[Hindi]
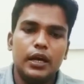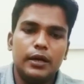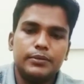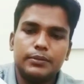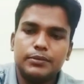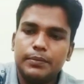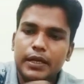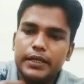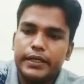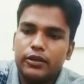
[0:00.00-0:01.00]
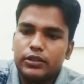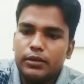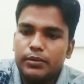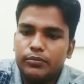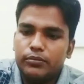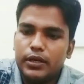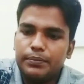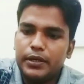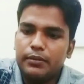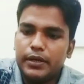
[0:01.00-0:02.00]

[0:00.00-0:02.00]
अब सबसे पहले क्या होता है मैं अपना